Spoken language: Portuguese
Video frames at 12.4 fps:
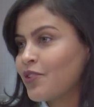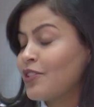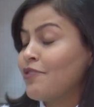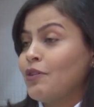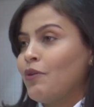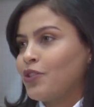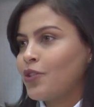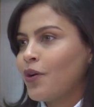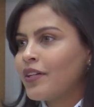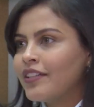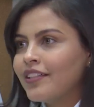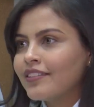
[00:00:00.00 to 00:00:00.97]
Se estiver no
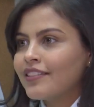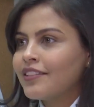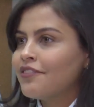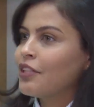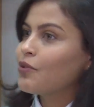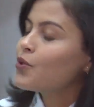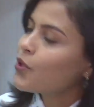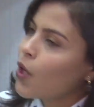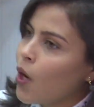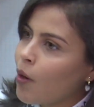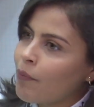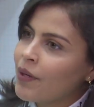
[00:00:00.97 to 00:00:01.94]
restaurante, estiver no
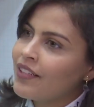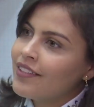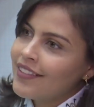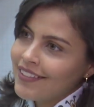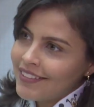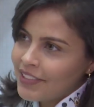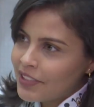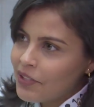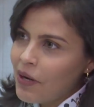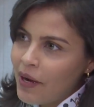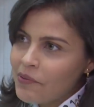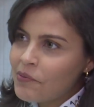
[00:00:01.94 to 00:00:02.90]
shopping,
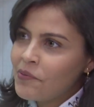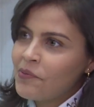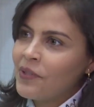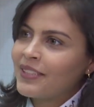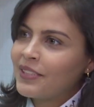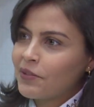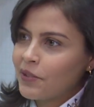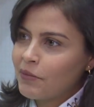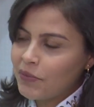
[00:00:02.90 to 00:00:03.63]
não é um, uma atitude